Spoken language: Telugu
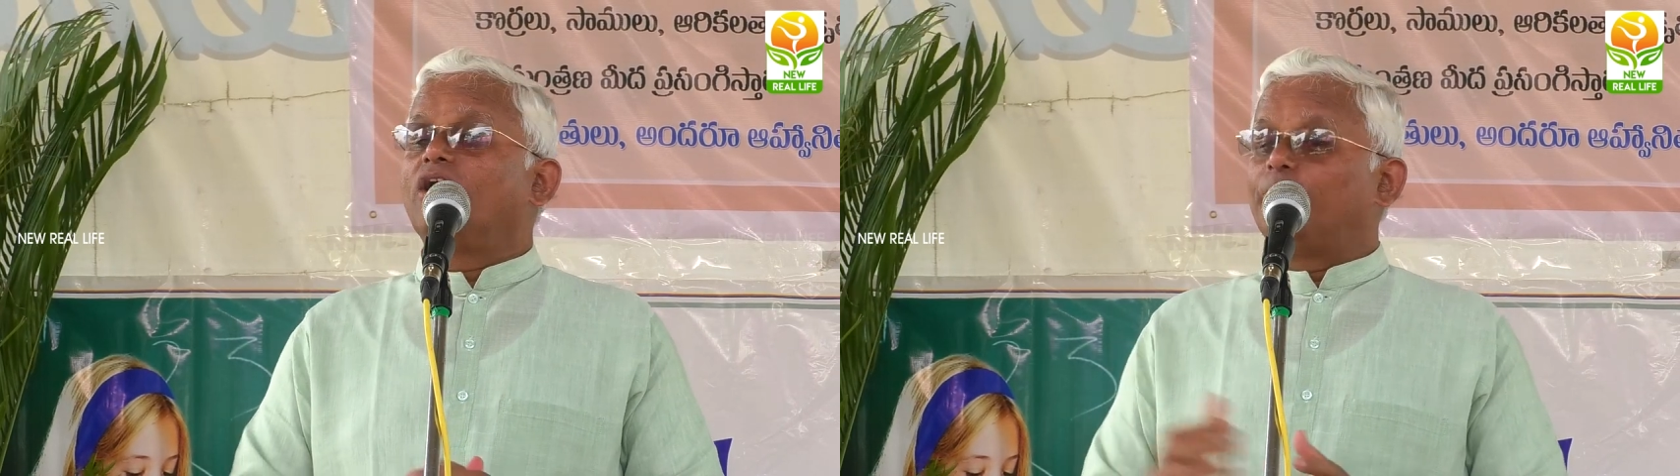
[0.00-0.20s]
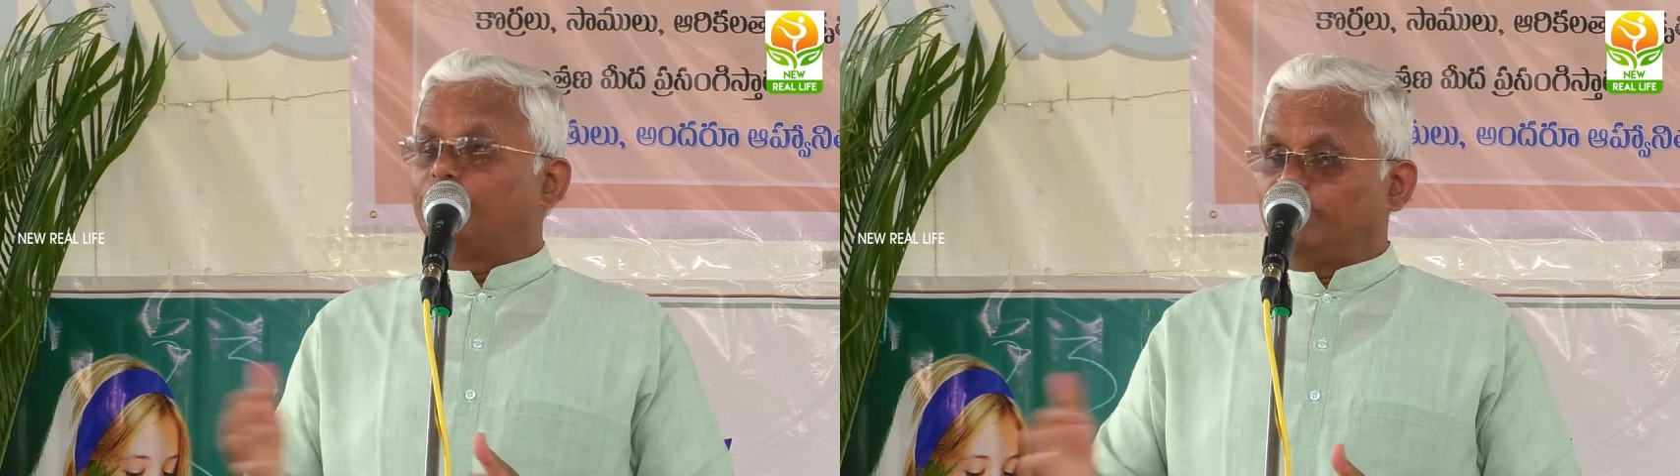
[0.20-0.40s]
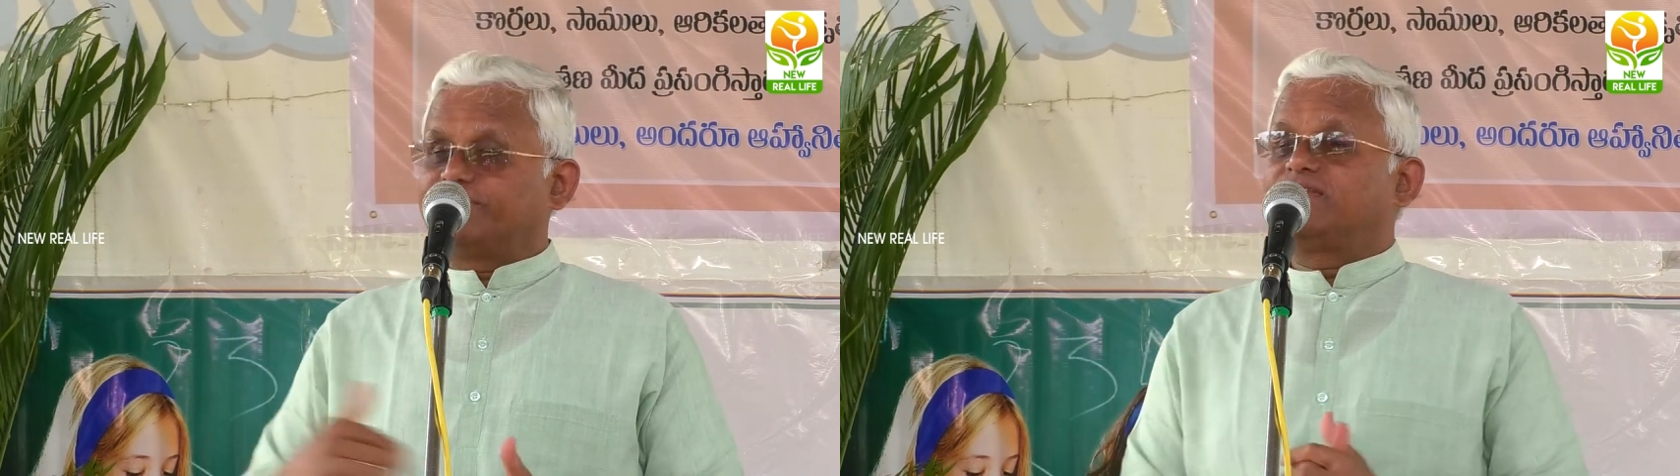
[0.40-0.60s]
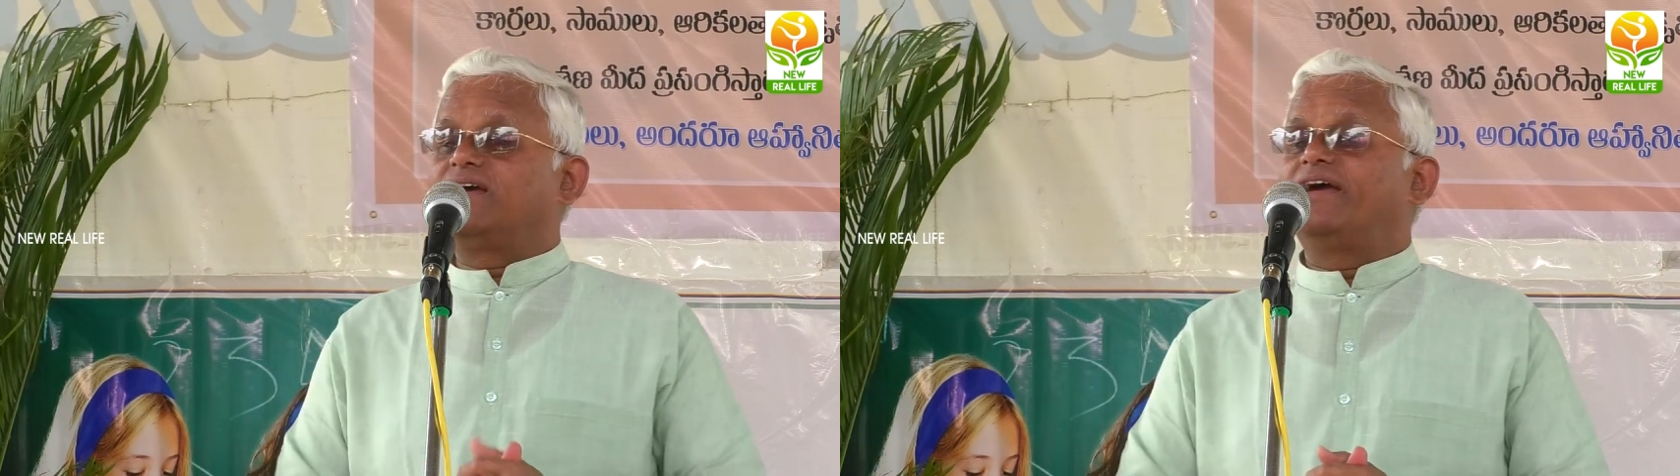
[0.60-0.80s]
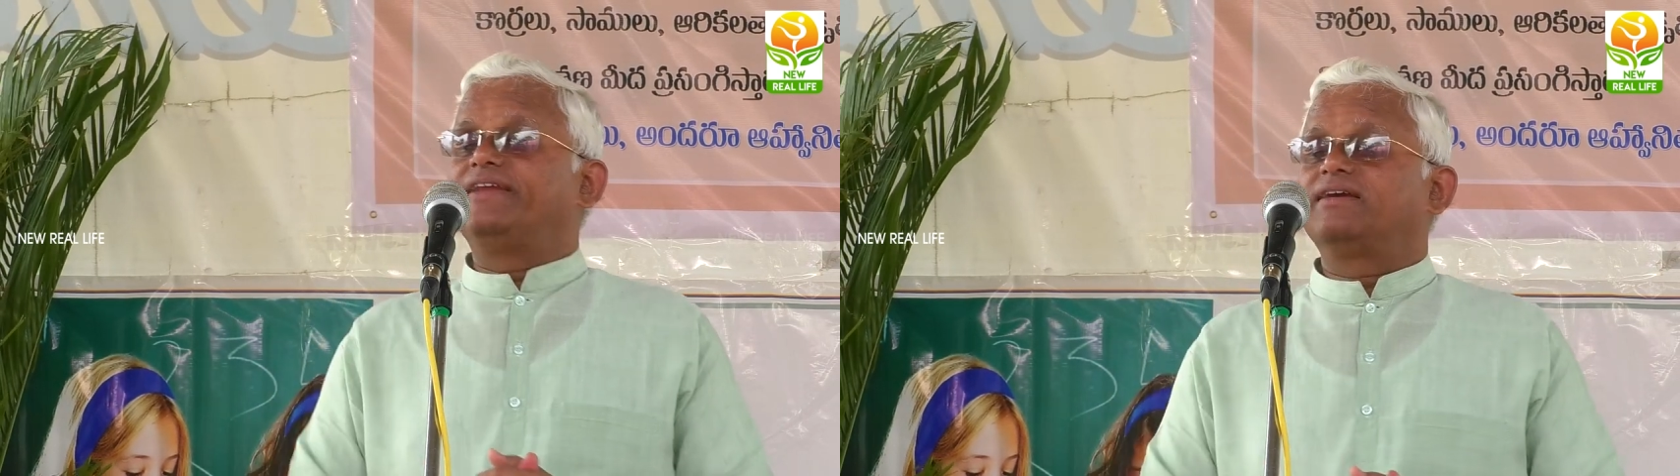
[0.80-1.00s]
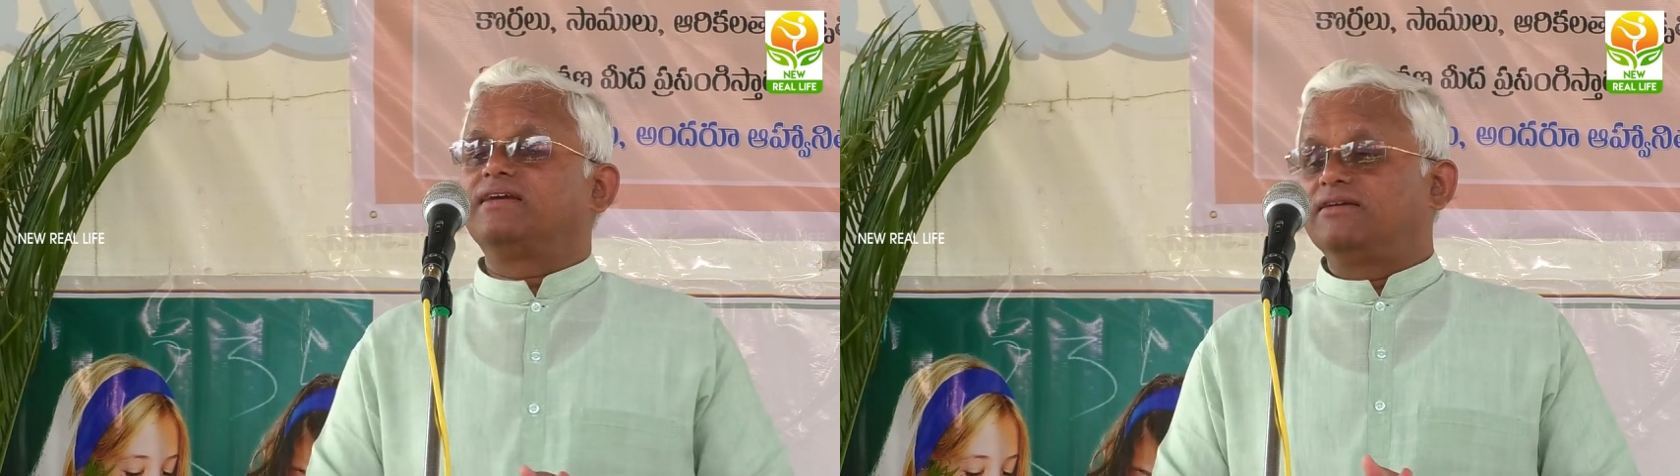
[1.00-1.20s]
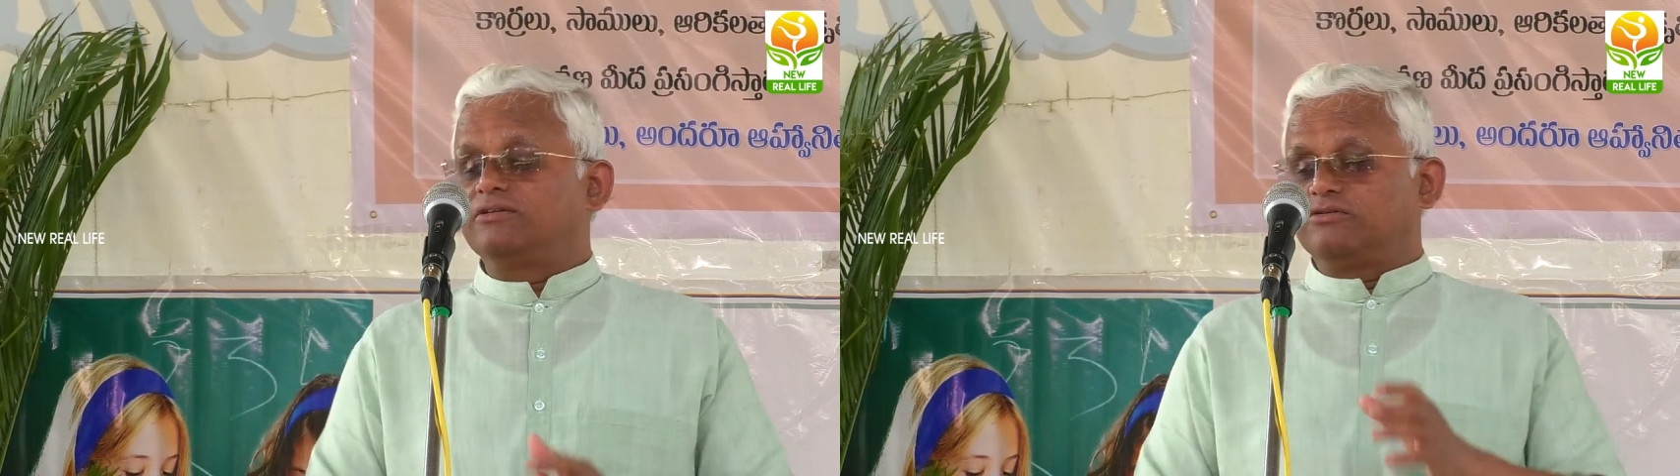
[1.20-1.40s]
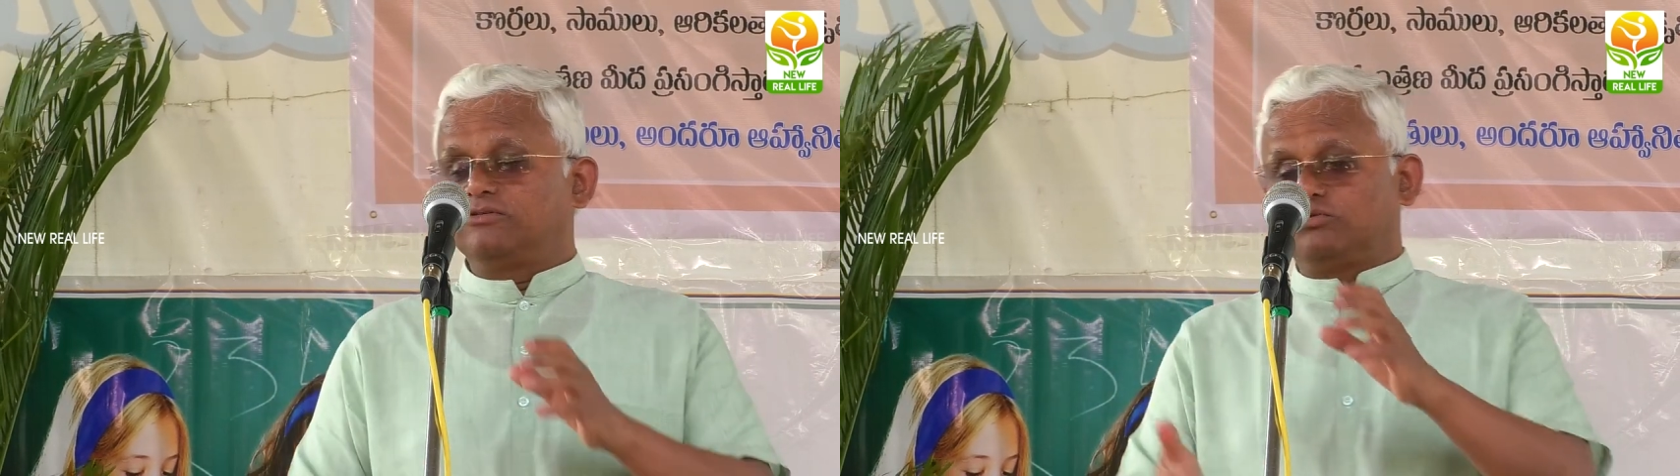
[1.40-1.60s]
అప్పుడు వస్తే ఆయనకి
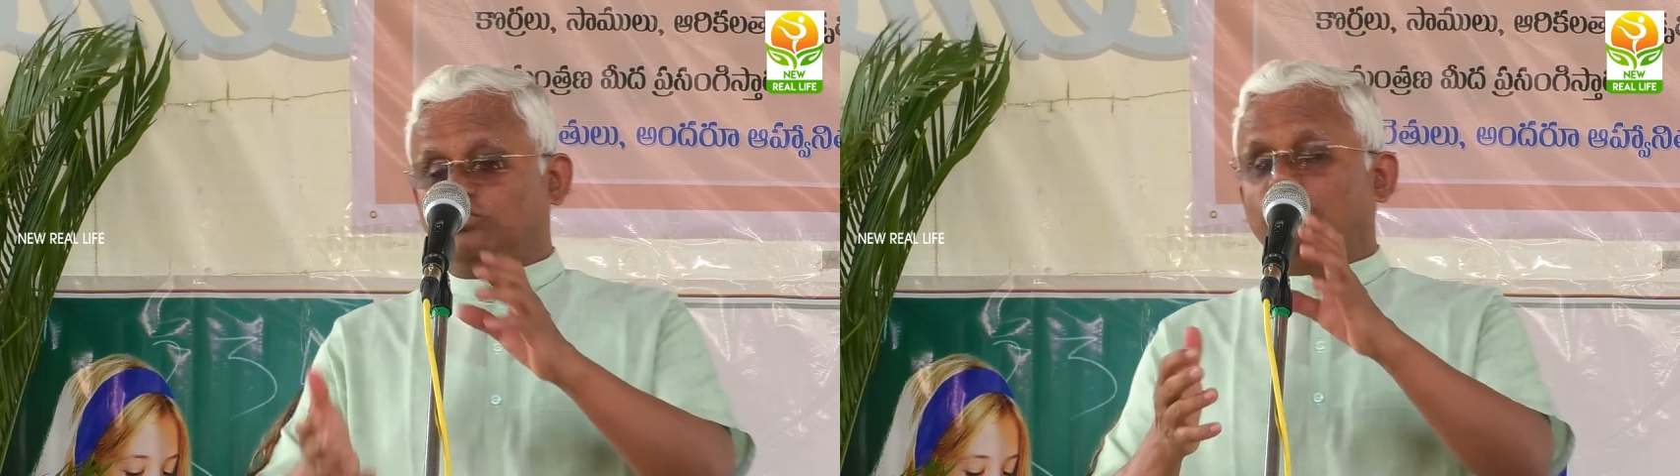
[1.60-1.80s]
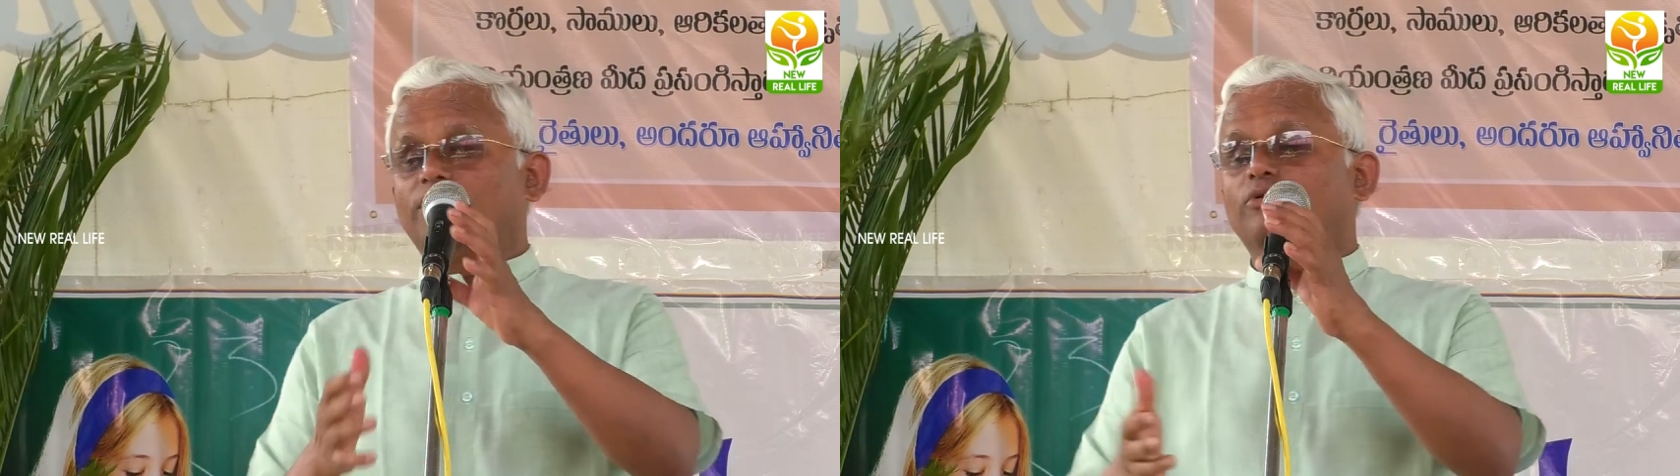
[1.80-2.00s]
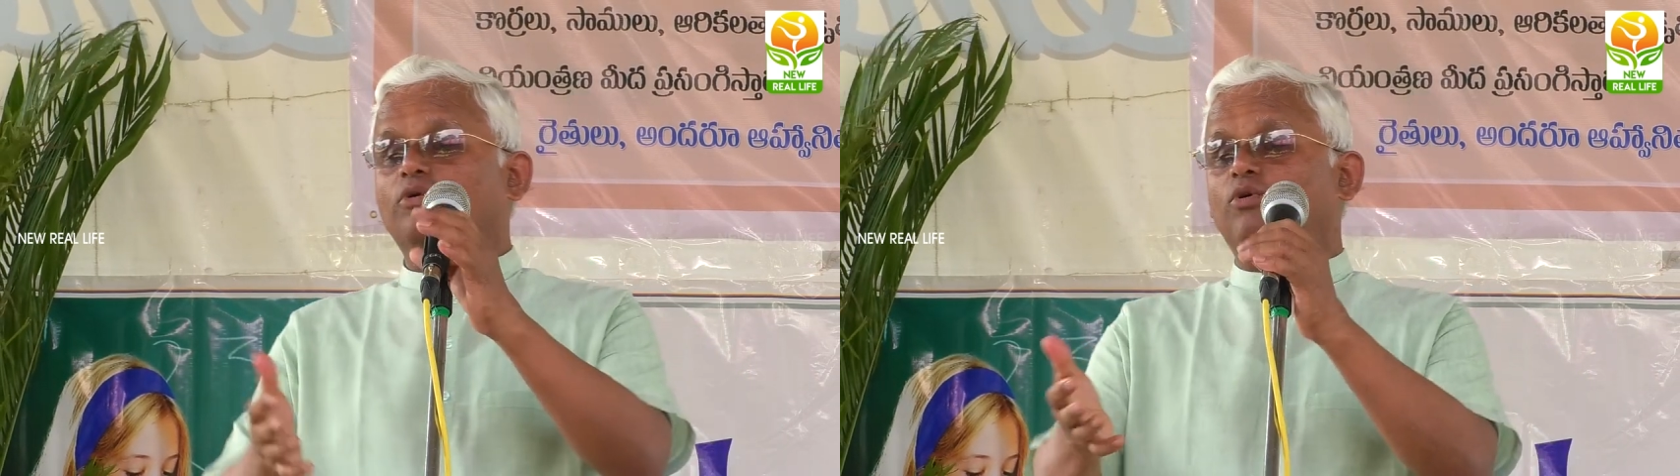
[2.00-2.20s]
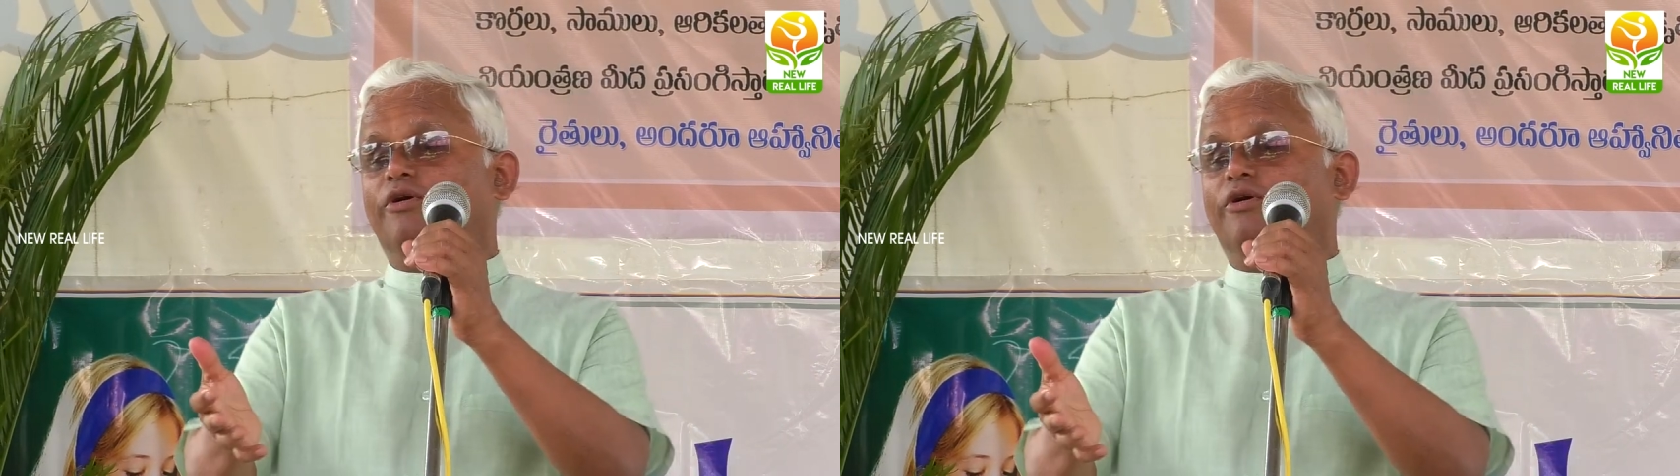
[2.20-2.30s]
చూడు బాబు